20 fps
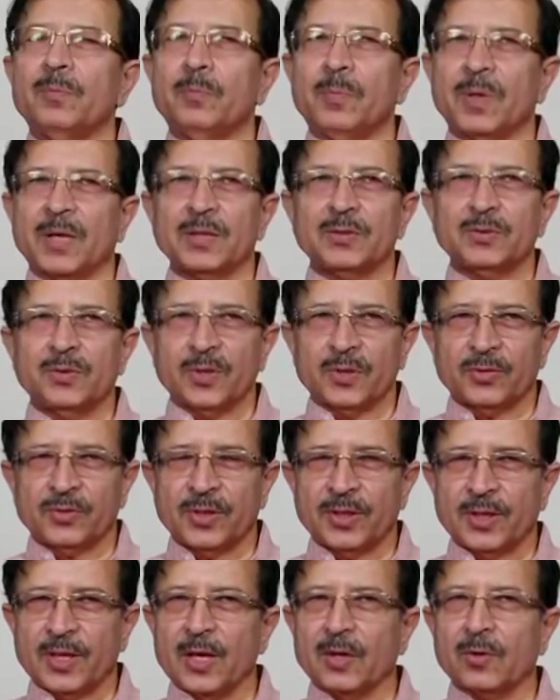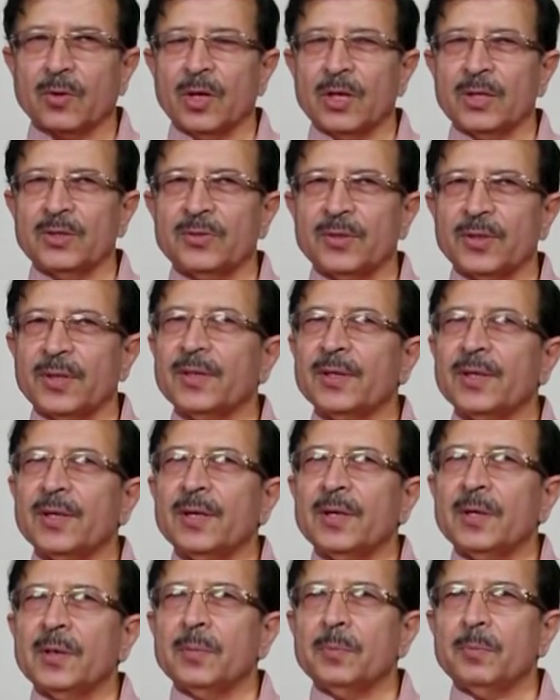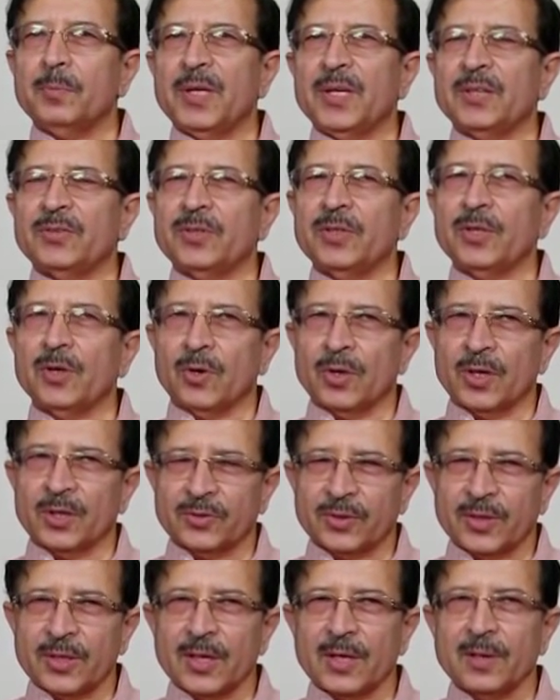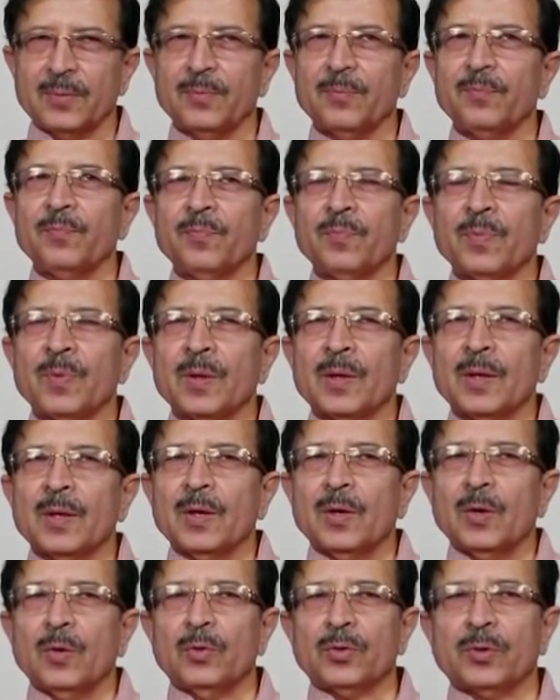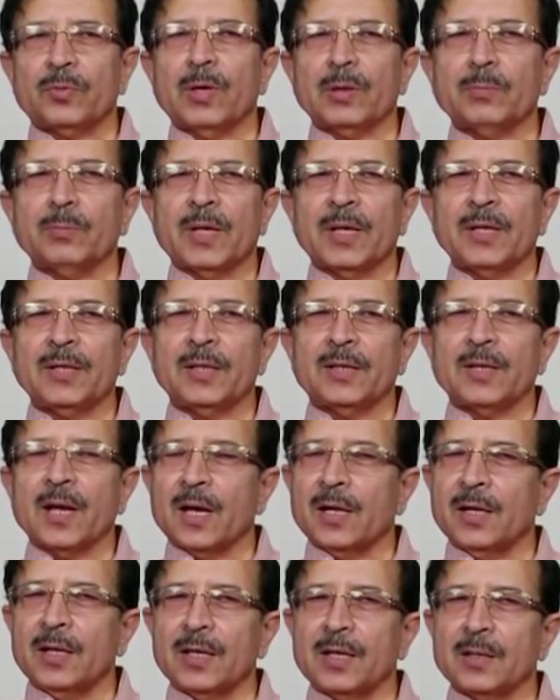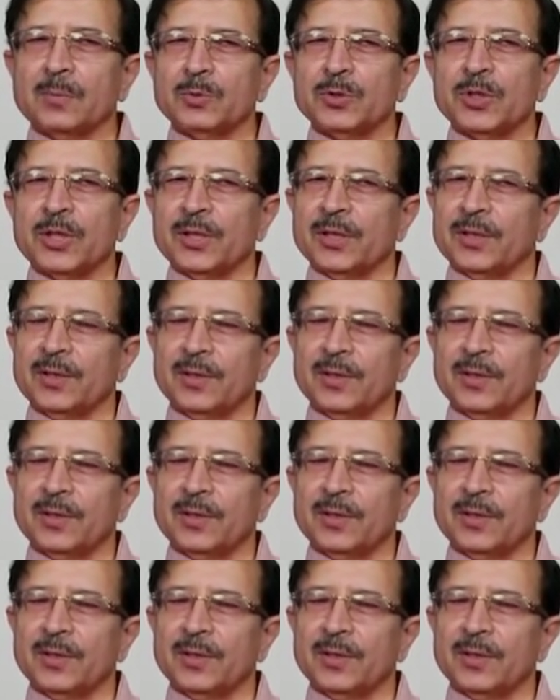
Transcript: मगध यूनिवर्सिटी गया कॉलेज से बीएससी ऑनर्स किया उसके बाद मैंने ये ठान ली कि मुझे